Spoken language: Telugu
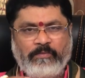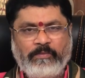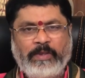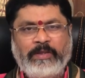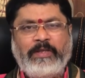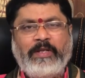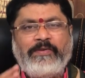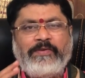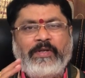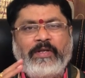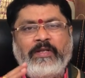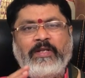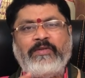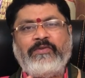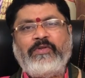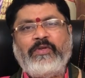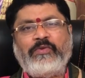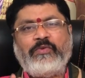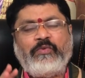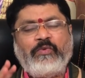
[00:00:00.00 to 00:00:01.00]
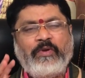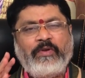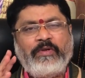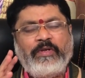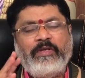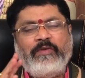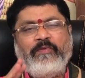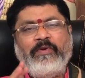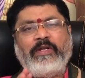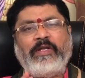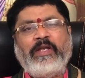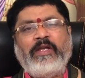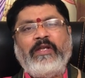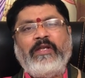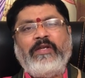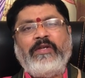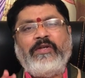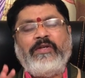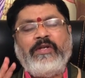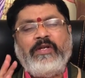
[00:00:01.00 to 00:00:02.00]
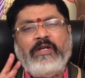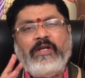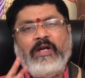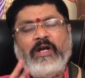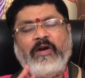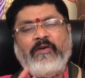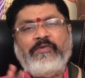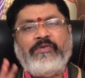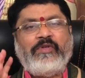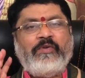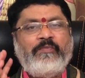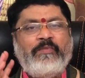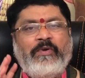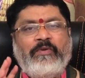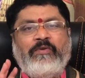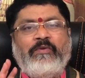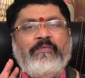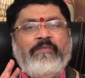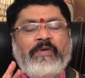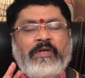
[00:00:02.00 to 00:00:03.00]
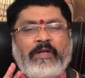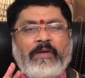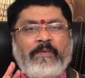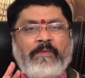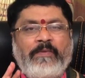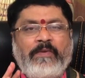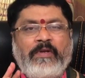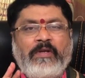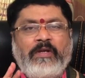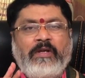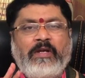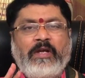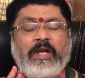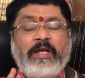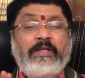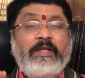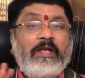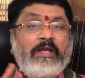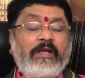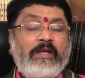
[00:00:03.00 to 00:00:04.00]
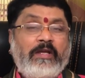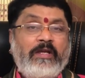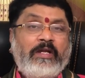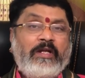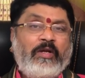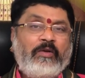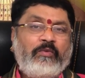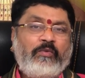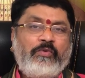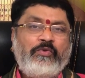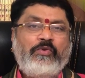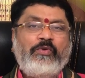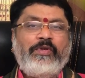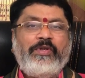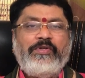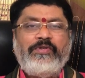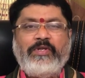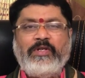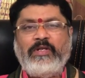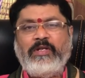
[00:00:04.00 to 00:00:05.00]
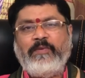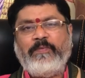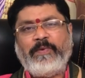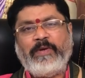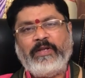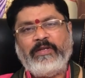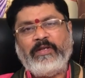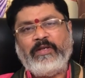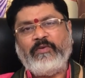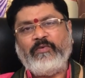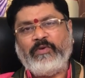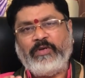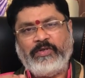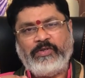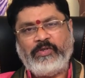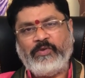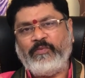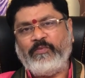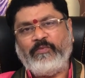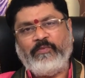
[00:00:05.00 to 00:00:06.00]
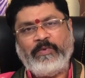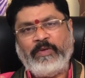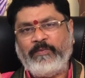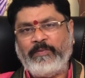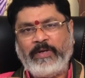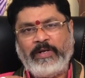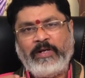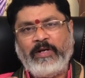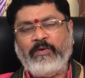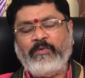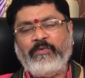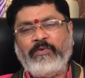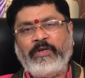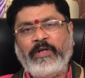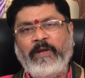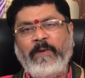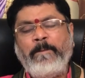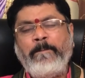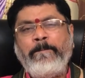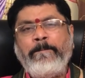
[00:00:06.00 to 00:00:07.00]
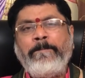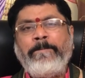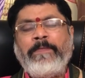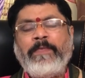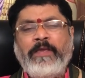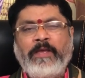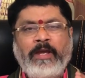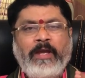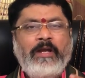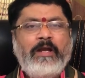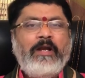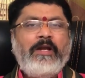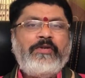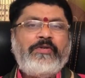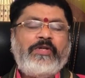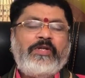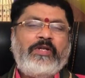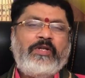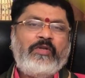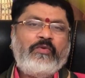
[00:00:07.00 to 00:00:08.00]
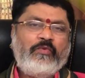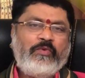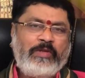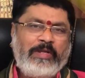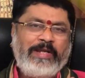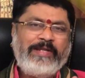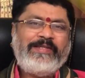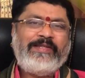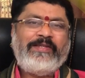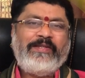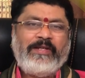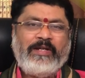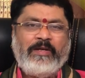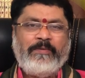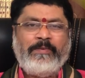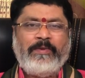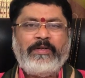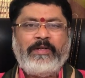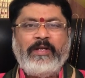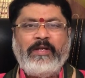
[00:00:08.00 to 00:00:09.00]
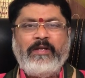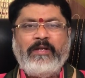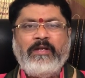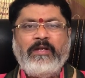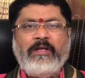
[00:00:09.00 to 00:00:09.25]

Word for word: మంత్ర సాధన చేసుకోవడం అనేది వీళ్ళకి అవసరం పడుతుందన్నమాట అయితే ఇక్కడ కుజుడికి శనికి పడదని ఒక విషయం మనం మాట్లాడుకుంటే ఏలాంటి శని అనేది వదిలేసింది కాబట్టి